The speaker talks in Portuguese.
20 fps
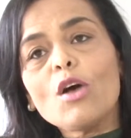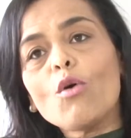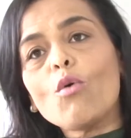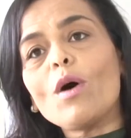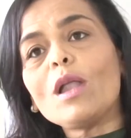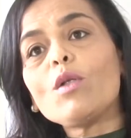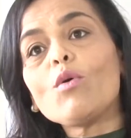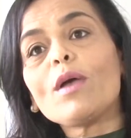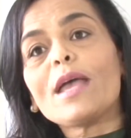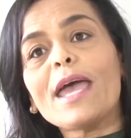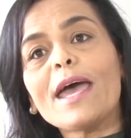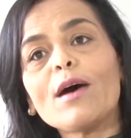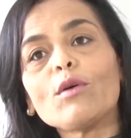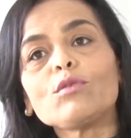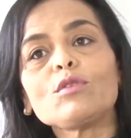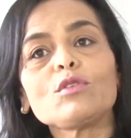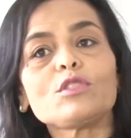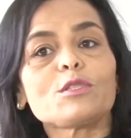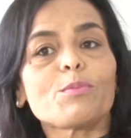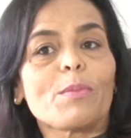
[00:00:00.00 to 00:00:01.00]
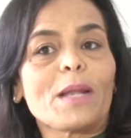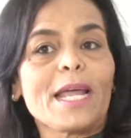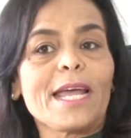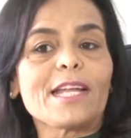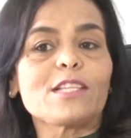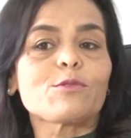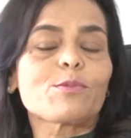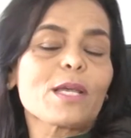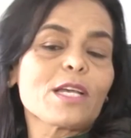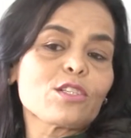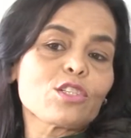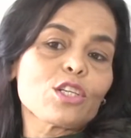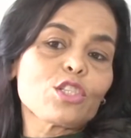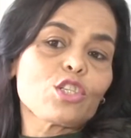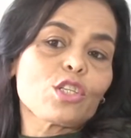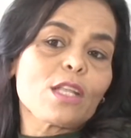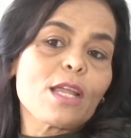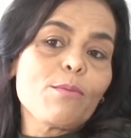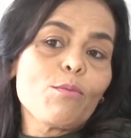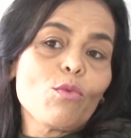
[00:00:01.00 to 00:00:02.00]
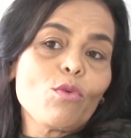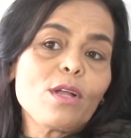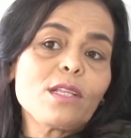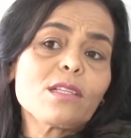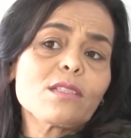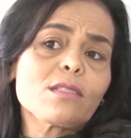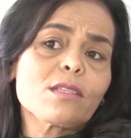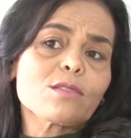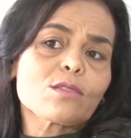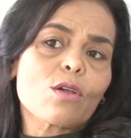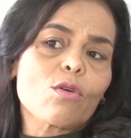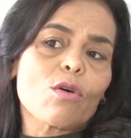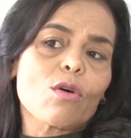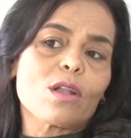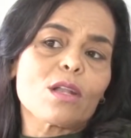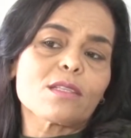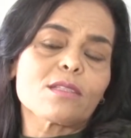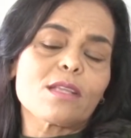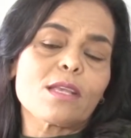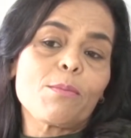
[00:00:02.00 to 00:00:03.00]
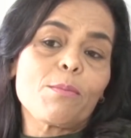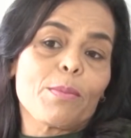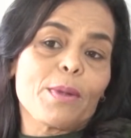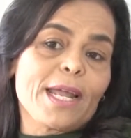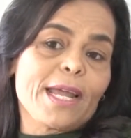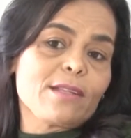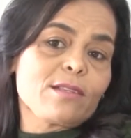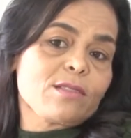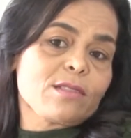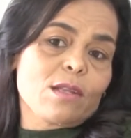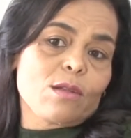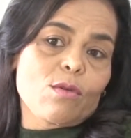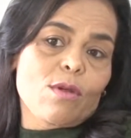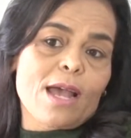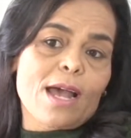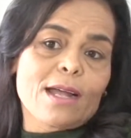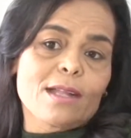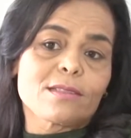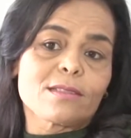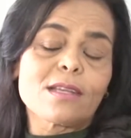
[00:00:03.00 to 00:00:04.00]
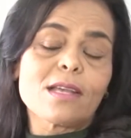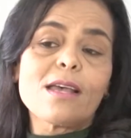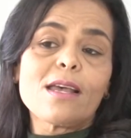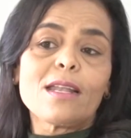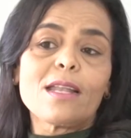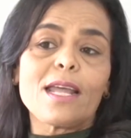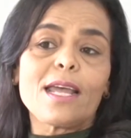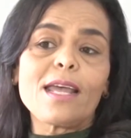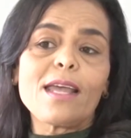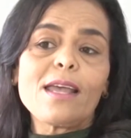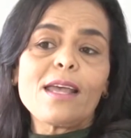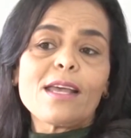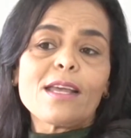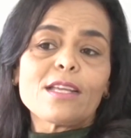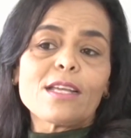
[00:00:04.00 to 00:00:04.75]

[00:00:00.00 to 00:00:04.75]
O aluguel dos prédios, porque a gente tem muitas escolas em prédios alugados, né?